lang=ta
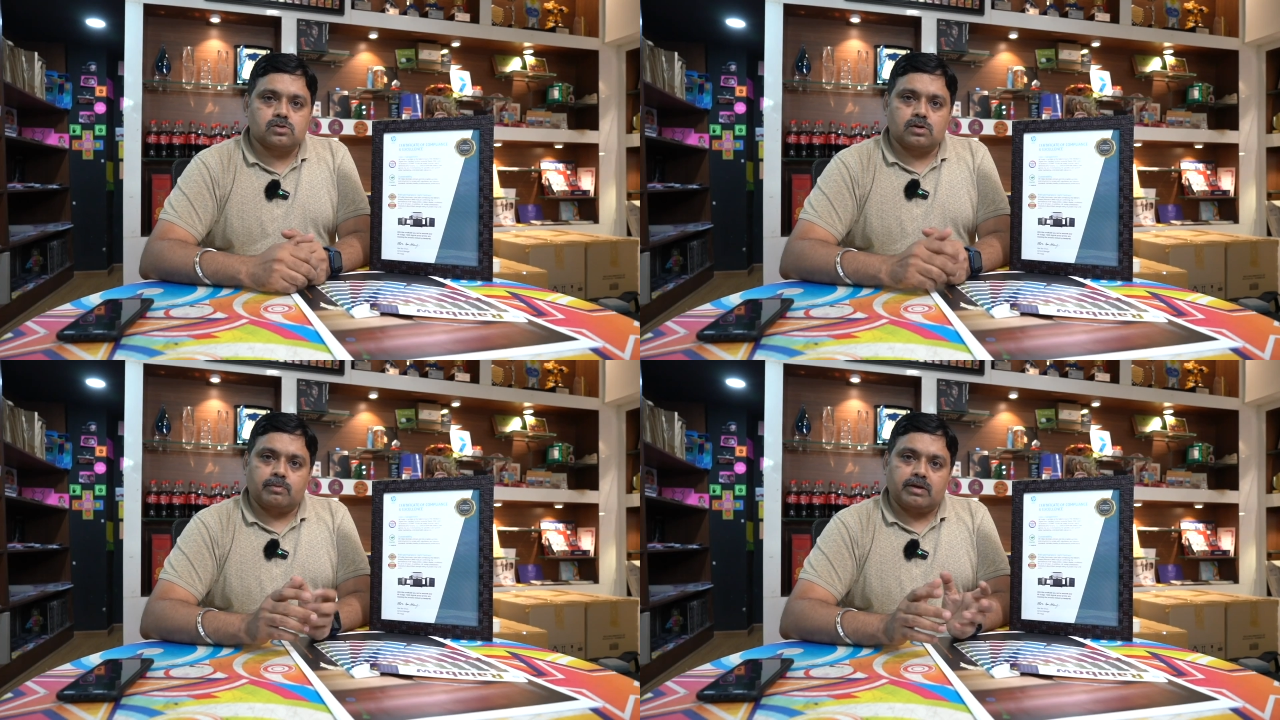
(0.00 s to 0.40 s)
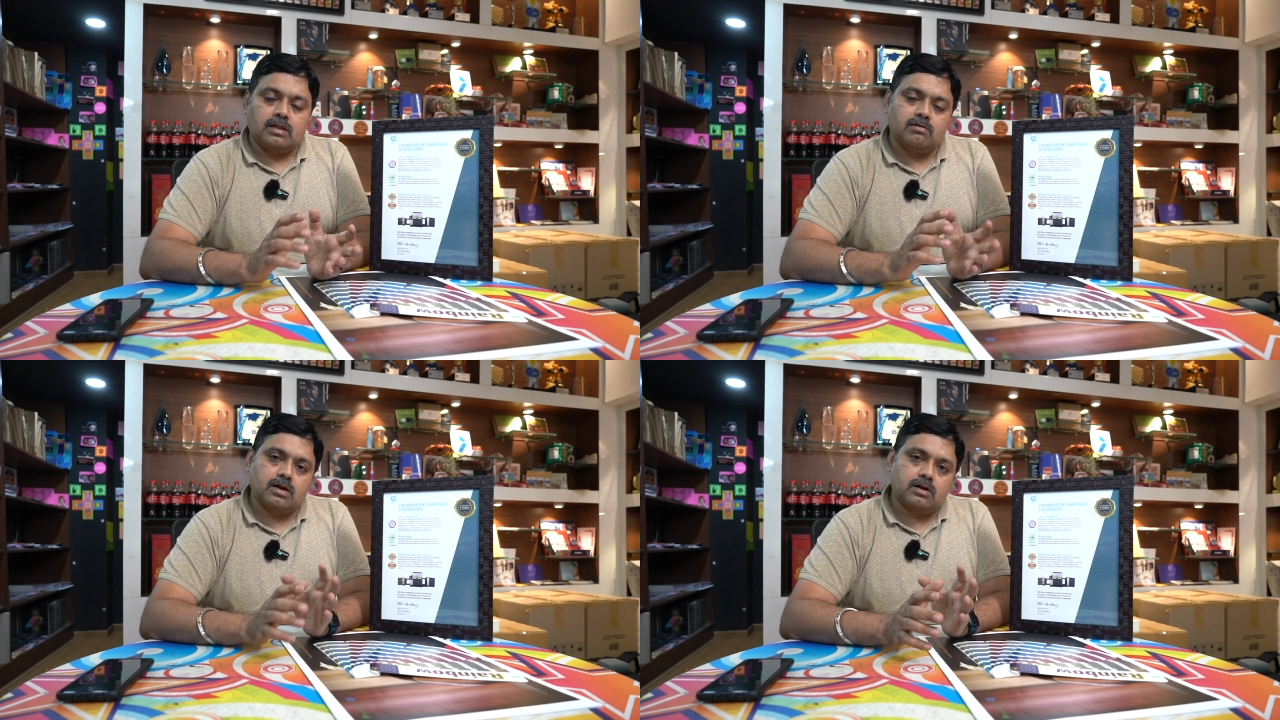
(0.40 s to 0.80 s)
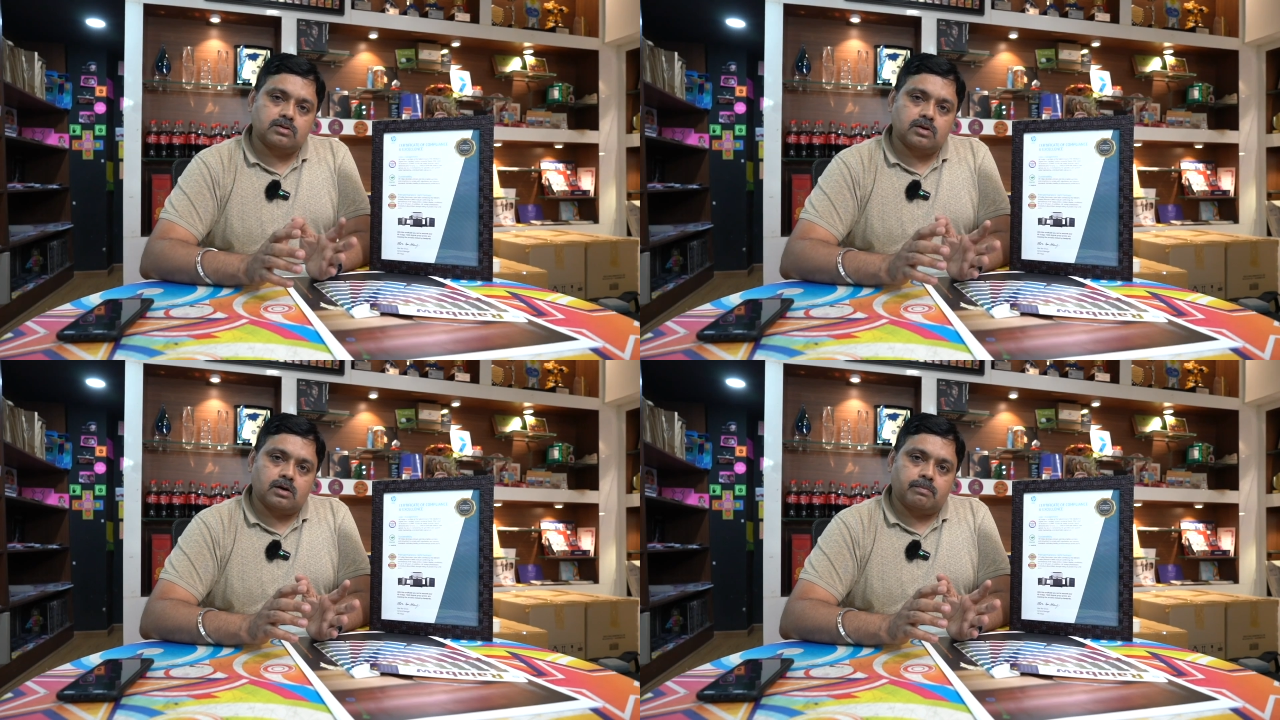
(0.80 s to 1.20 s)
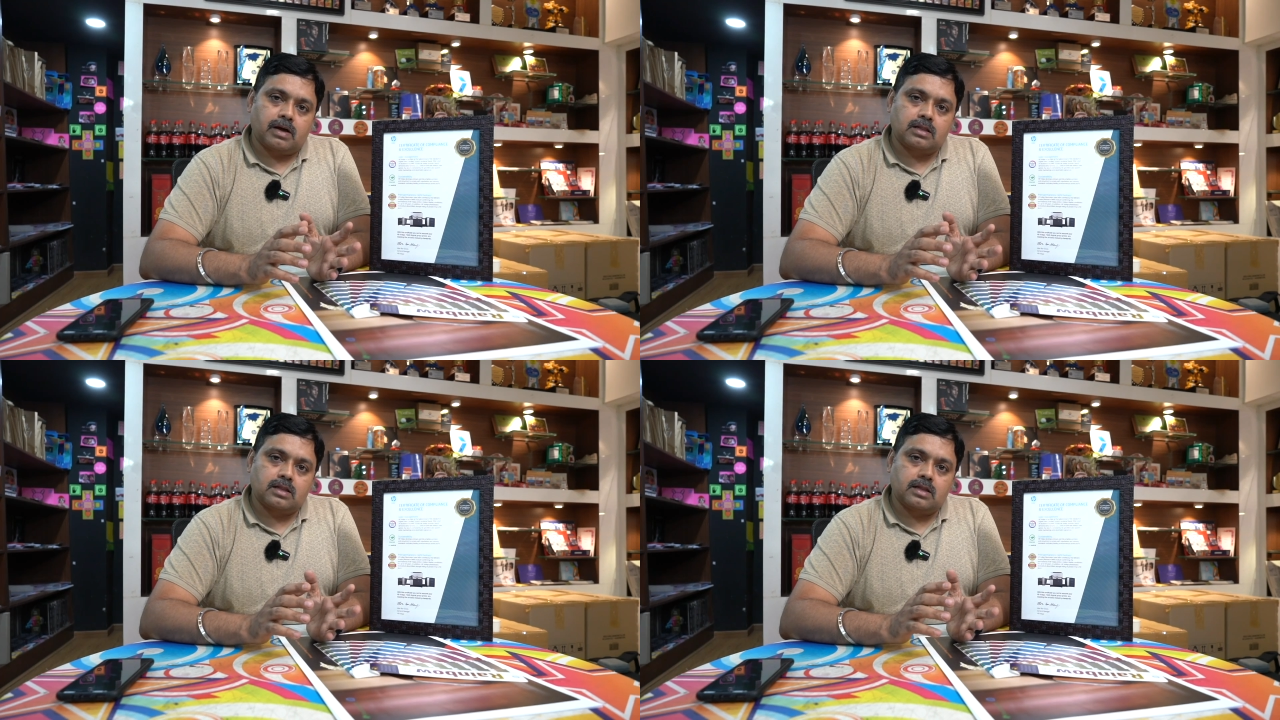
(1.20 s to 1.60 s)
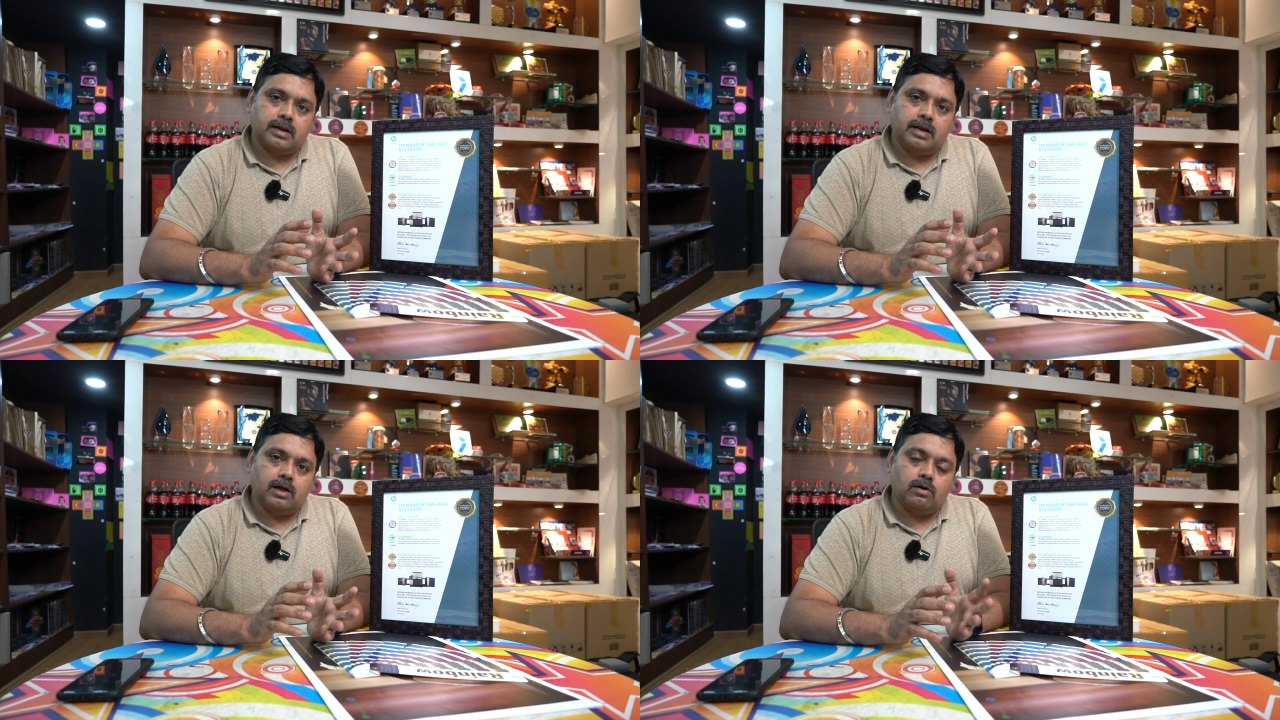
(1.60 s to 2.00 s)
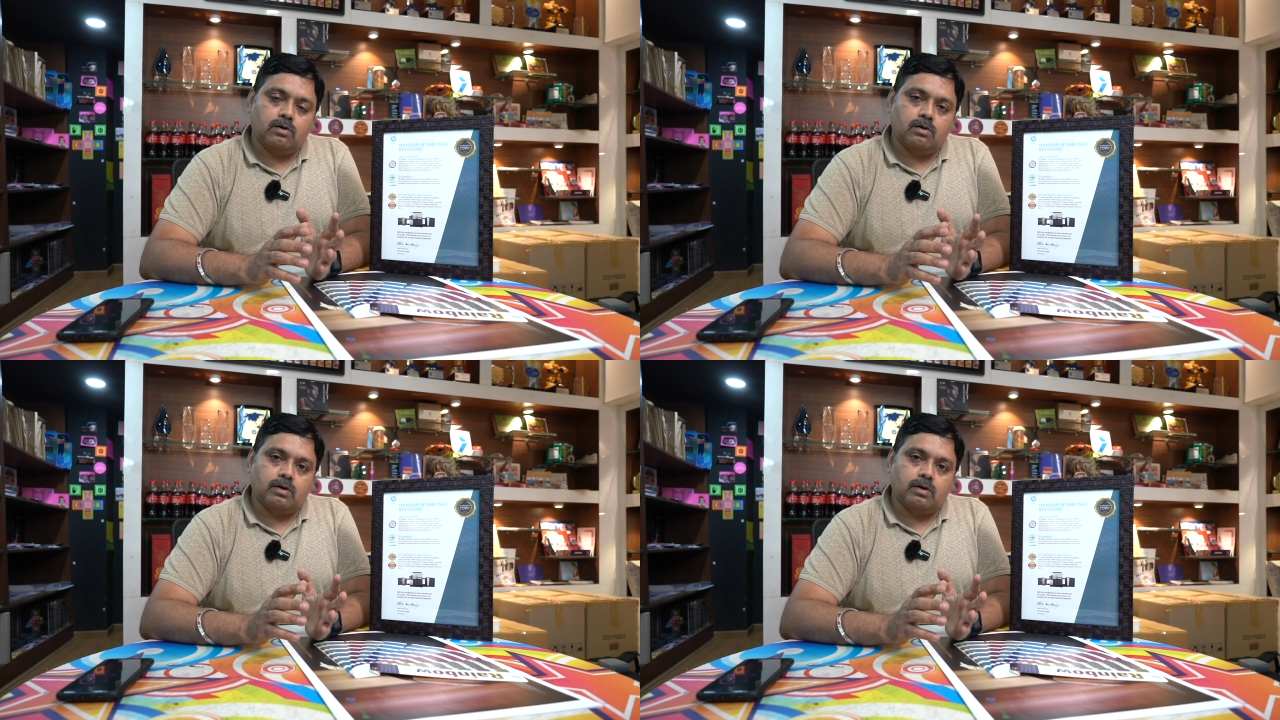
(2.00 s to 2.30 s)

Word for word: ஸோ நம்ம இது வரைக்கும் பார்த்தது இண்டிகோ